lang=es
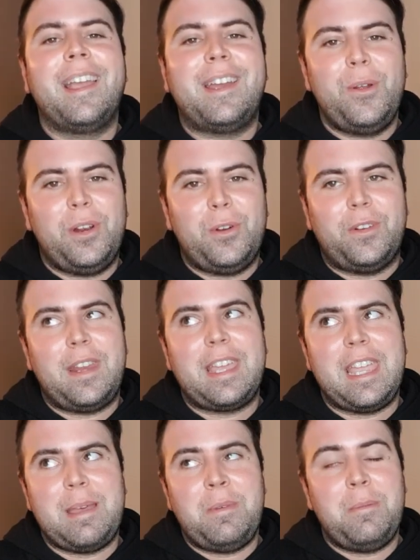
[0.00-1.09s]
Quiero recordar
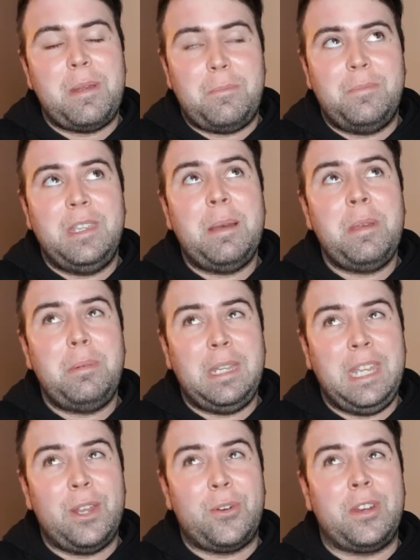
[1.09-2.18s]
que ya me, ya me
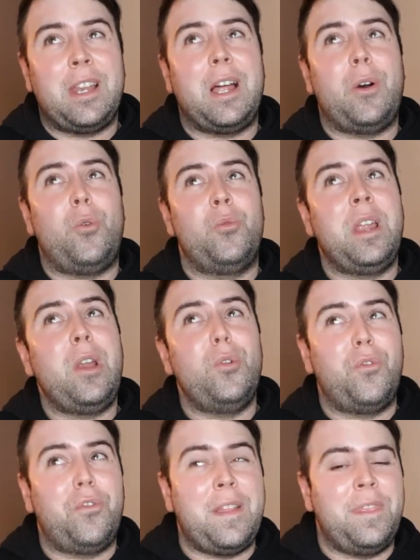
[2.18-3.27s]
vinieron en alguna
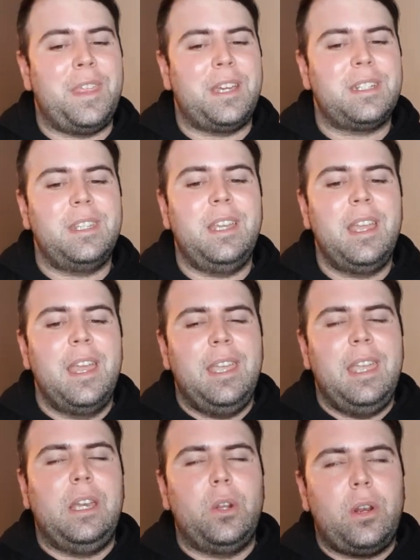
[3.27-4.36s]
Look Fantastic
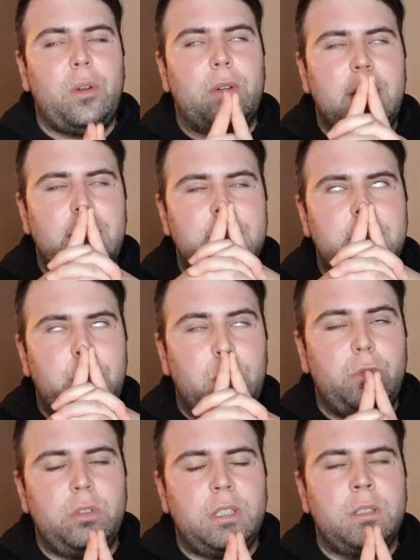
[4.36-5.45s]
y quiero recordar que este
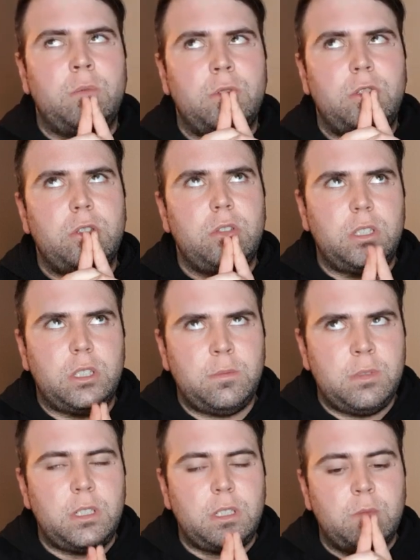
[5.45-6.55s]
producto tiene mucho
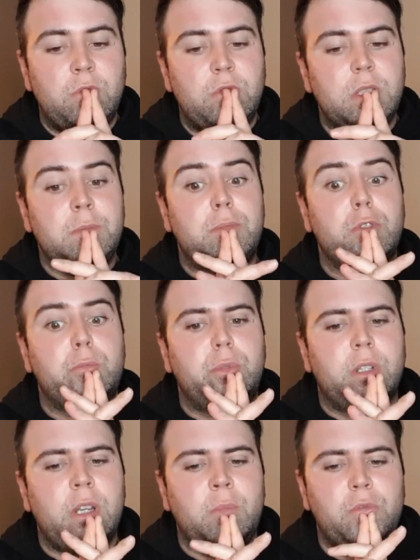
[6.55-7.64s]
shimmer y mucha
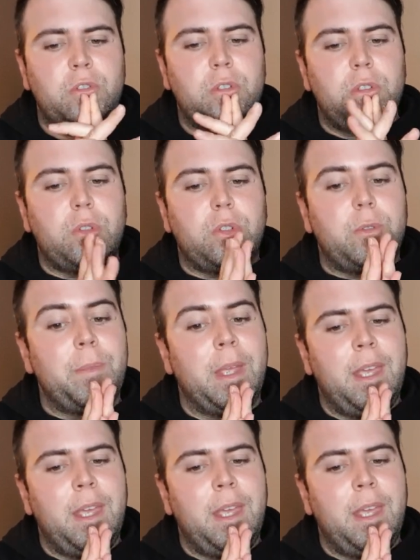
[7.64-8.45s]
purpurina y mucho de todo.